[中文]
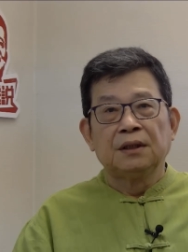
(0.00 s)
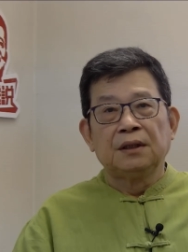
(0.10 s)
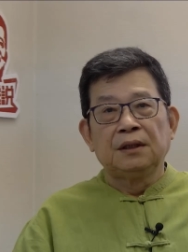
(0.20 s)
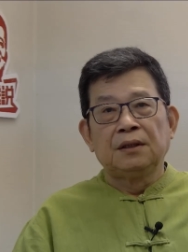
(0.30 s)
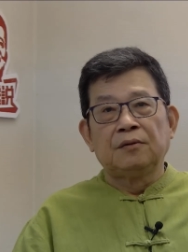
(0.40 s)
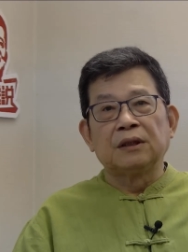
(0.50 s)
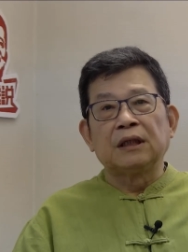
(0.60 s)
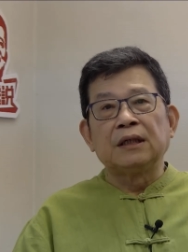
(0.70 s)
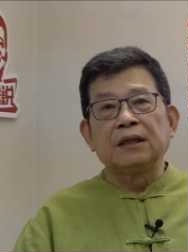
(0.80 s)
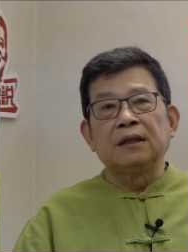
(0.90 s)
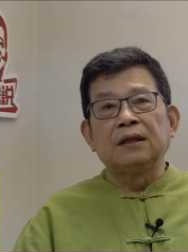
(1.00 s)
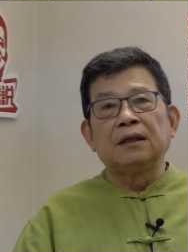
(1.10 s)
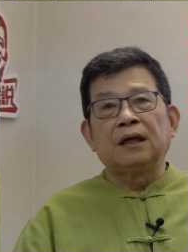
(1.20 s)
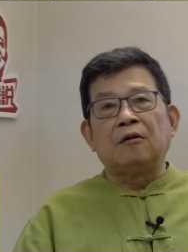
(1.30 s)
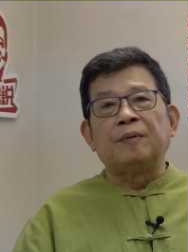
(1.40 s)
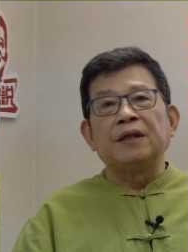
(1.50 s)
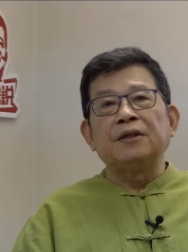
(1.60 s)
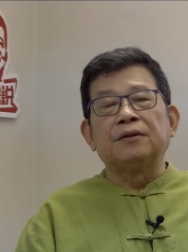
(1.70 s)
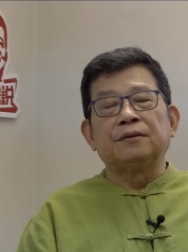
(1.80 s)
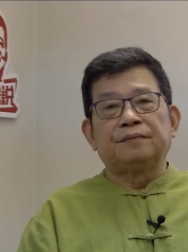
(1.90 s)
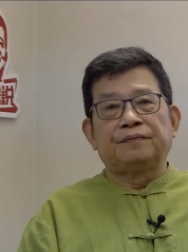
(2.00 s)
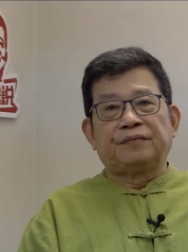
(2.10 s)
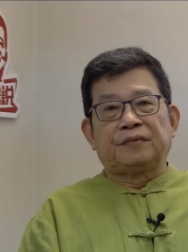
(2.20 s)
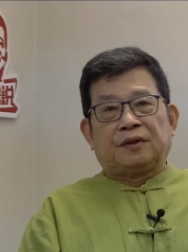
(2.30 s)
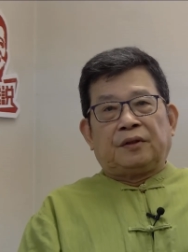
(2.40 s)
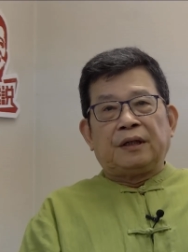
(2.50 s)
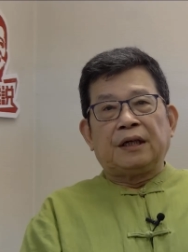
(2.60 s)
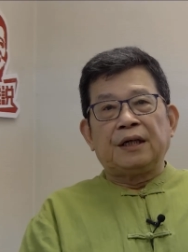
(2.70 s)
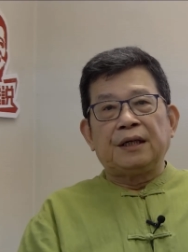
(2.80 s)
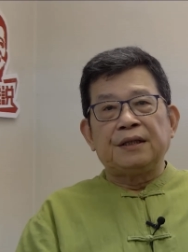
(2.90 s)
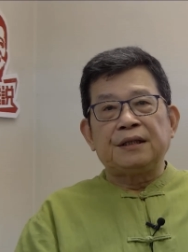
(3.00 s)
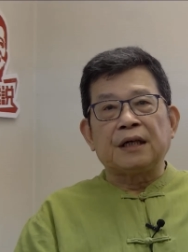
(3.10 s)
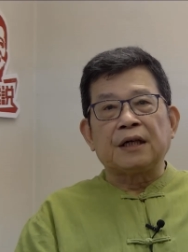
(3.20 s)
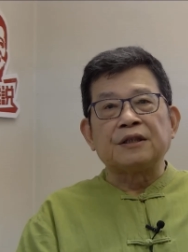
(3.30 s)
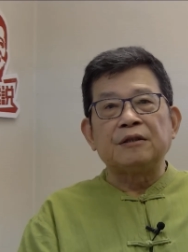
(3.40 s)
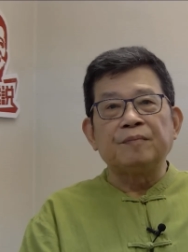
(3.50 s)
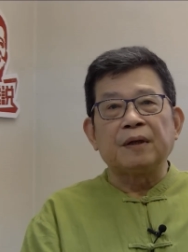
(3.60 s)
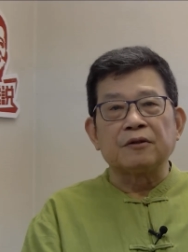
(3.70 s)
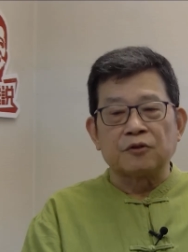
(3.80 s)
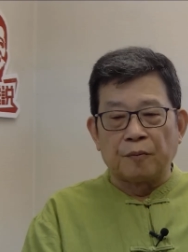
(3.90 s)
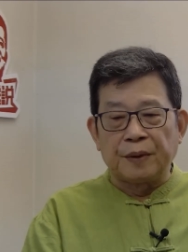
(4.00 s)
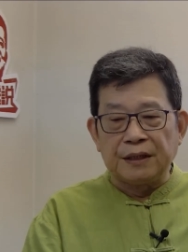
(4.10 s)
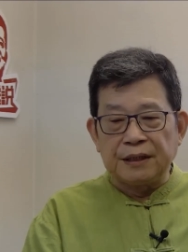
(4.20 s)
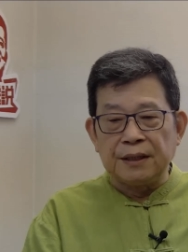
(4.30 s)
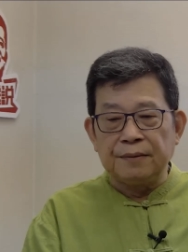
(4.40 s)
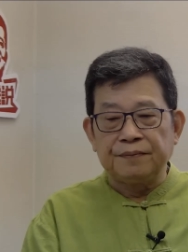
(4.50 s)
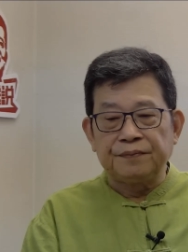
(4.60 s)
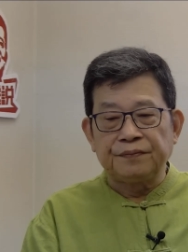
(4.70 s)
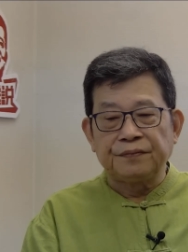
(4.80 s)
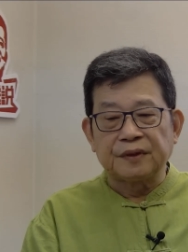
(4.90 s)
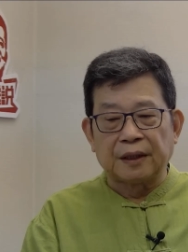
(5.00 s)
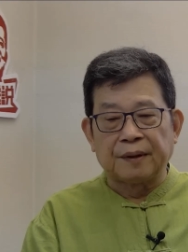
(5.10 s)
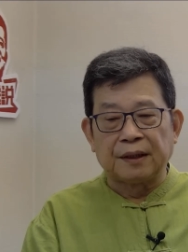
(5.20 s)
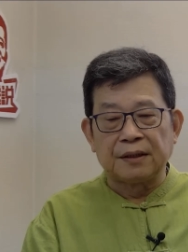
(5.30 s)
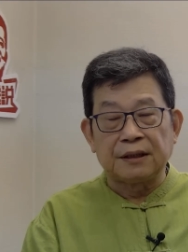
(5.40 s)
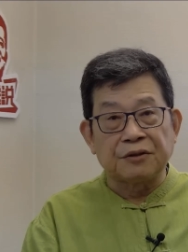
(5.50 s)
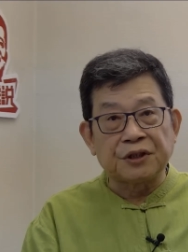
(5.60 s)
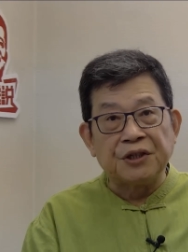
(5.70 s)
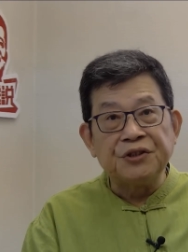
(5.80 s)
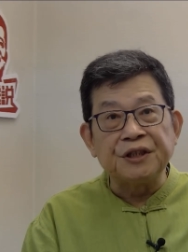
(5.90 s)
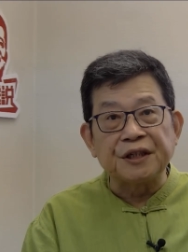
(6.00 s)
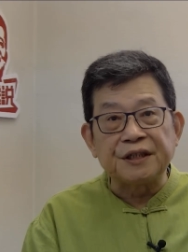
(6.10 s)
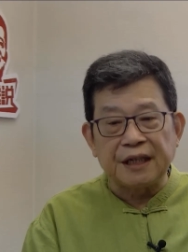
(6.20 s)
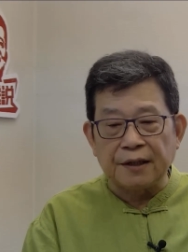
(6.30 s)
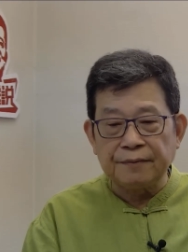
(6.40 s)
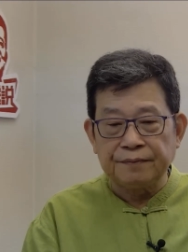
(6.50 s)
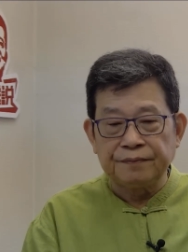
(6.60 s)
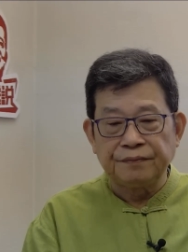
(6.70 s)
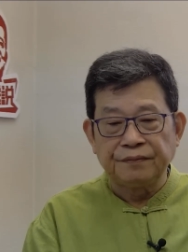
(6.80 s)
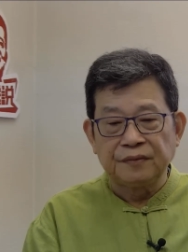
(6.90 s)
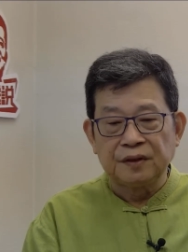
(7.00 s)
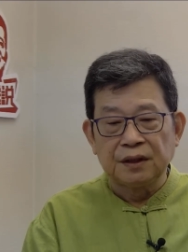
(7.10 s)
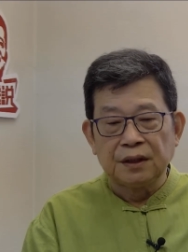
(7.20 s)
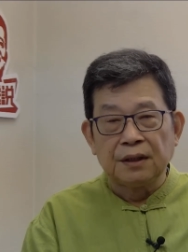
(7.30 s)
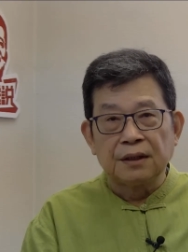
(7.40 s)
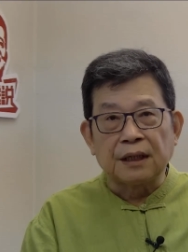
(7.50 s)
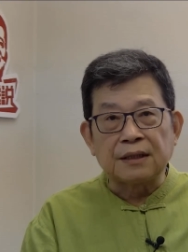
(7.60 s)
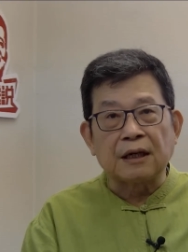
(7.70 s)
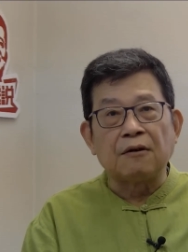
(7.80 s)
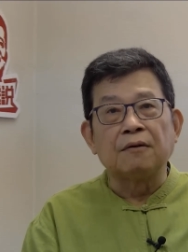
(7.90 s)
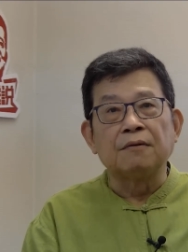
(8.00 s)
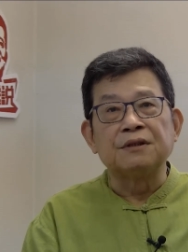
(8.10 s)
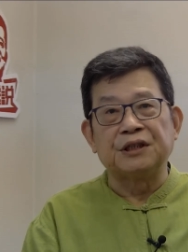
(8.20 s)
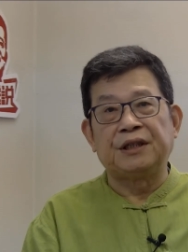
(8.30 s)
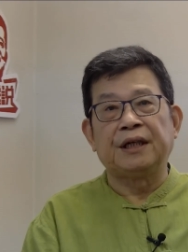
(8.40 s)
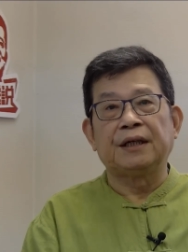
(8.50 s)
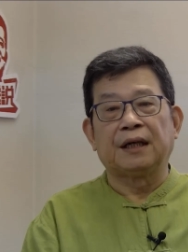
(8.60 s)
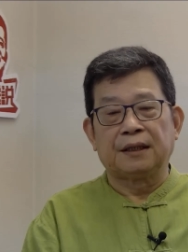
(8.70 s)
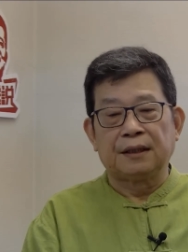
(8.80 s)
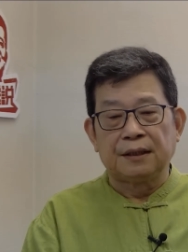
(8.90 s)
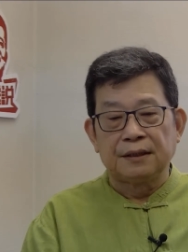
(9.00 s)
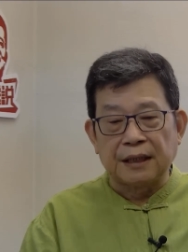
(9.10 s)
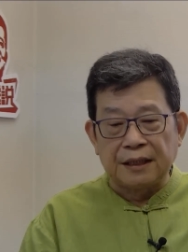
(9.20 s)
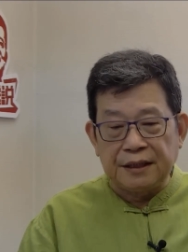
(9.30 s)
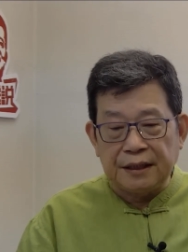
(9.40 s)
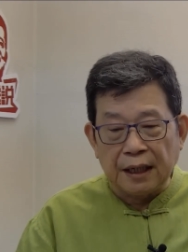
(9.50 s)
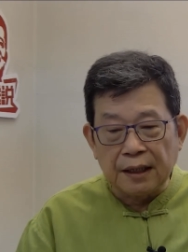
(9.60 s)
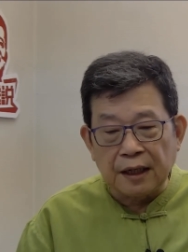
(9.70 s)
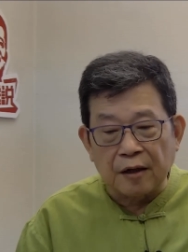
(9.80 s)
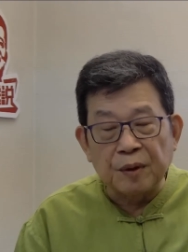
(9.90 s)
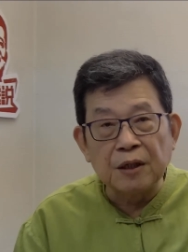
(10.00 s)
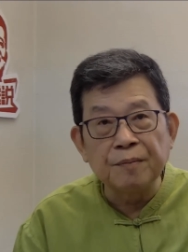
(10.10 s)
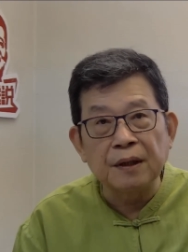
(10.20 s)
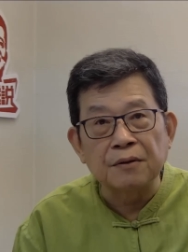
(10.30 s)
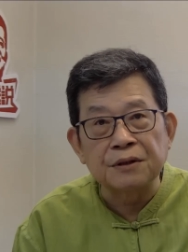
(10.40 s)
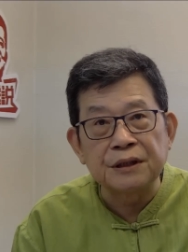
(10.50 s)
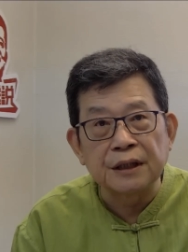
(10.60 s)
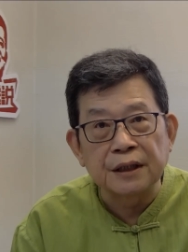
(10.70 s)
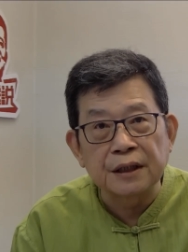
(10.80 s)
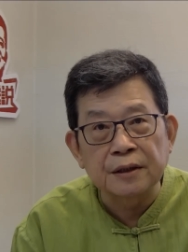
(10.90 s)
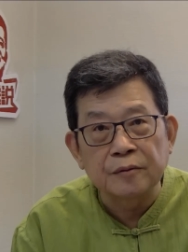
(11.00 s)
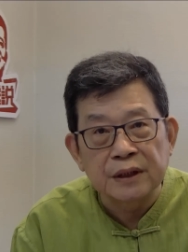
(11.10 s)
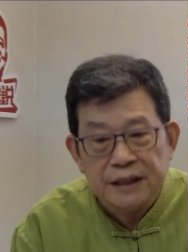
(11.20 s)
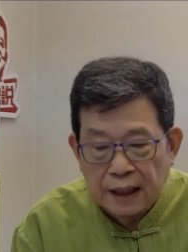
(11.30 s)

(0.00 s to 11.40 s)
我的一个好朋友，原来香港《信报》的总编辑，那么叫陈景祥，他早几天呢，在香港《明报》写了一个文章，